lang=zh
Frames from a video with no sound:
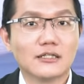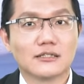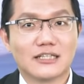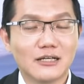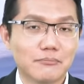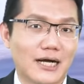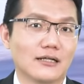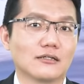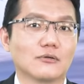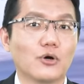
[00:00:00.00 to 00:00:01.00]
一的盯
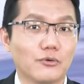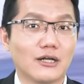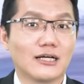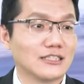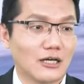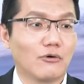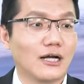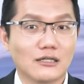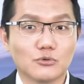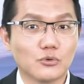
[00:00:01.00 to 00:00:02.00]
盘的会员来讲的
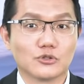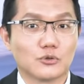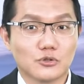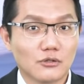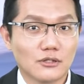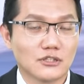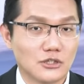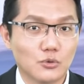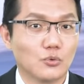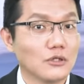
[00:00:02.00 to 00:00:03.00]
话，那如果手中的
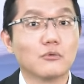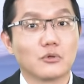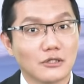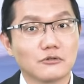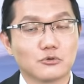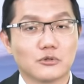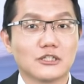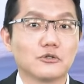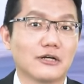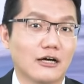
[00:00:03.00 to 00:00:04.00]
持股，因为我我昨
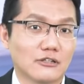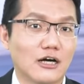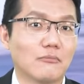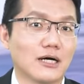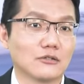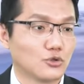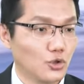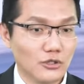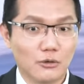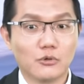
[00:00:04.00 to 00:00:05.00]
天就有聊到嘛，
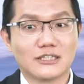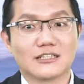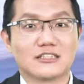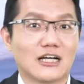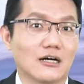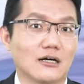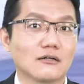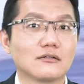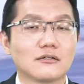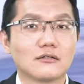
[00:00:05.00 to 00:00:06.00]
去年我有这样讲啊，